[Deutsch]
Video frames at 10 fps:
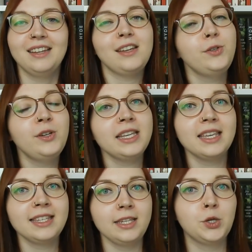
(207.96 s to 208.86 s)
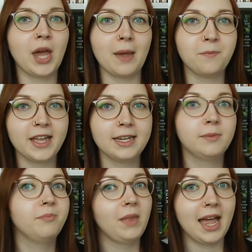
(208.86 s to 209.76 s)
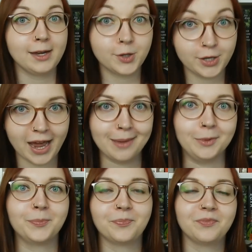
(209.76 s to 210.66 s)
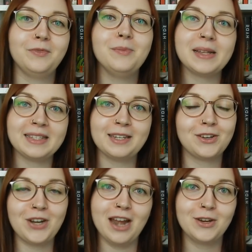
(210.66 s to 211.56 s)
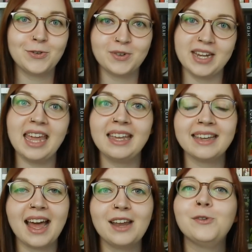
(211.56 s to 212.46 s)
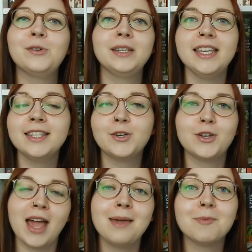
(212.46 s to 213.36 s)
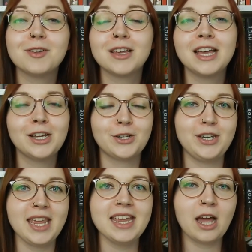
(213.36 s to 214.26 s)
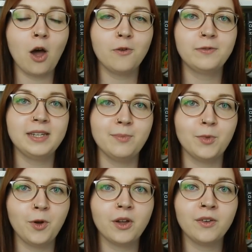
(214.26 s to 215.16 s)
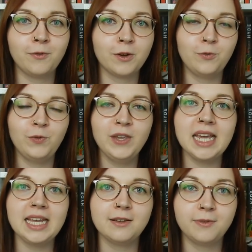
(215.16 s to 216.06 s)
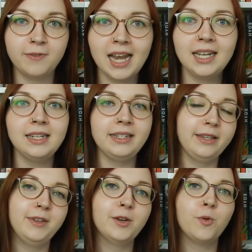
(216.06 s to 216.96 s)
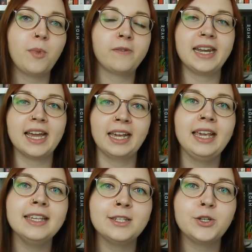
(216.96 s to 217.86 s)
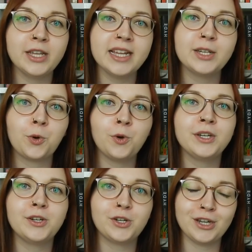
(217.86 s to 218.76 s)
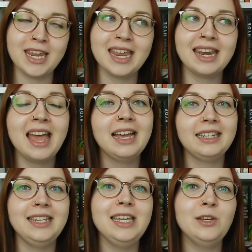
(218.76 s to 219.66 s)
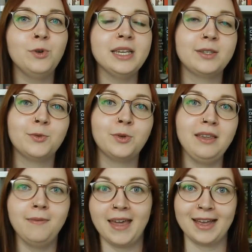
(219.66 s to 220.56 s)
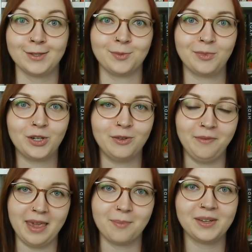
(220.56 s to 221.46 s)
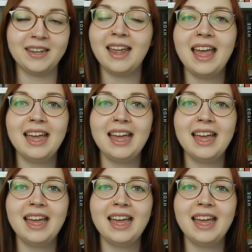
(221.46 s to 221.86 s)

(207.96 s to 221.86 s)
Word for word: Natürlich ist die Scheibenwelt eine Scheibe, wie man sich wahrscheinlich schon denken kann. Und diese Scheibe steht auf dem Rücken von vier Elefanten, die wiederum auf einer riesen Schildkröte stehen, die durchs Universum schwebt.